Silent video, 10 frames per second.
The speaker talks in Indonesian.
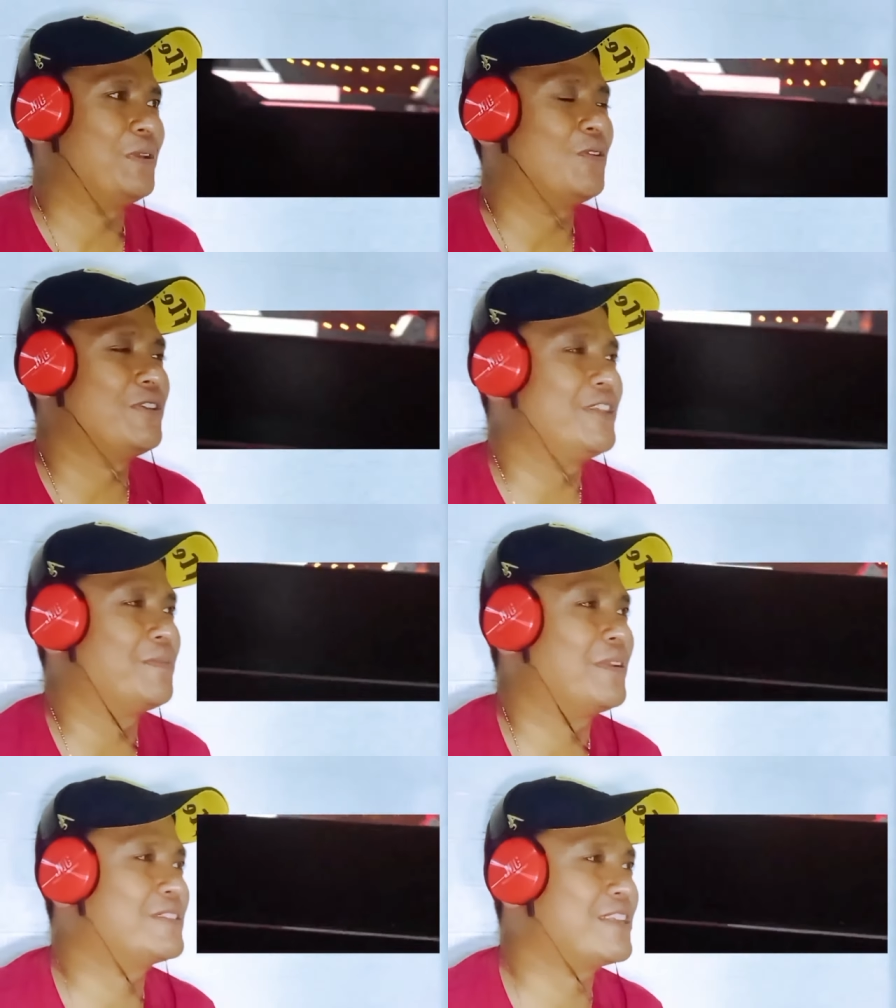
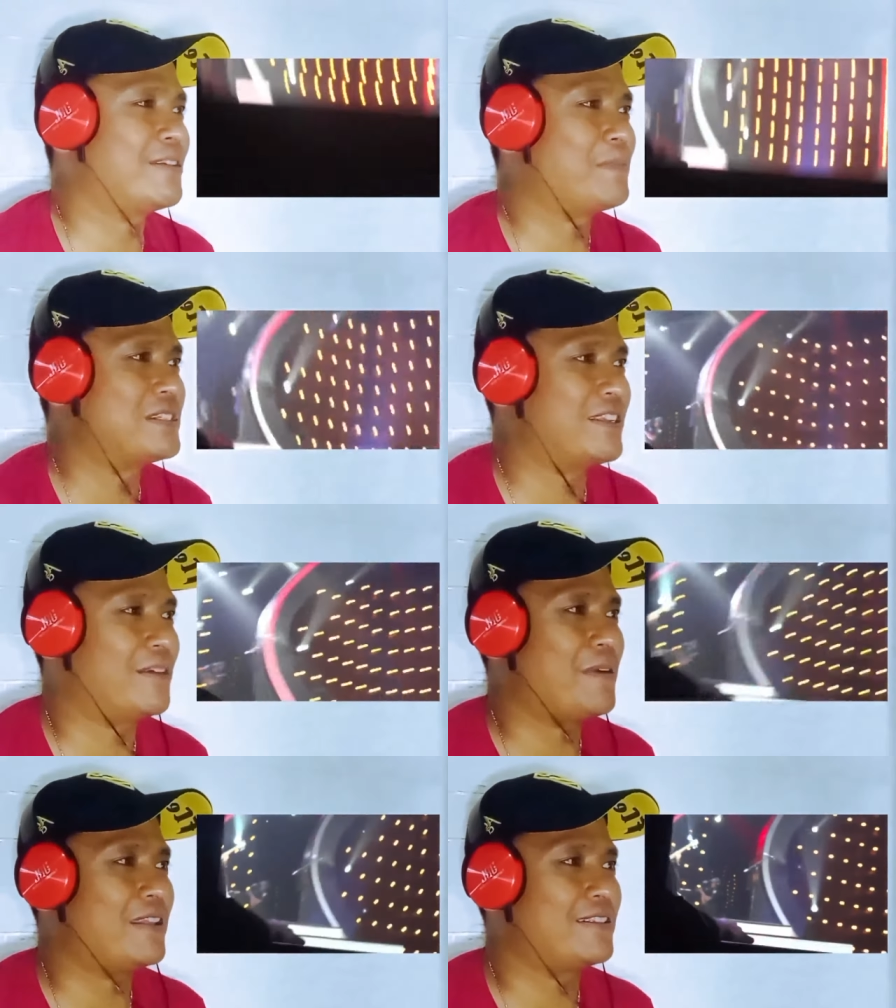melodinya masih masih
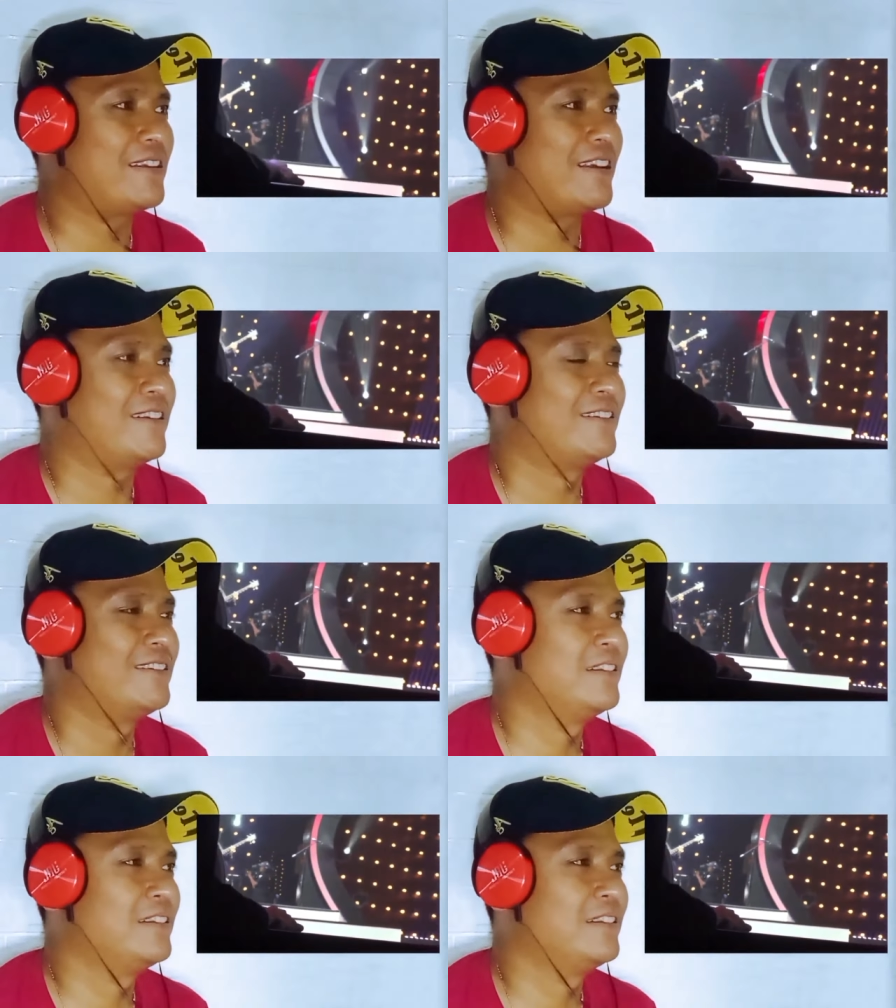enak banget ya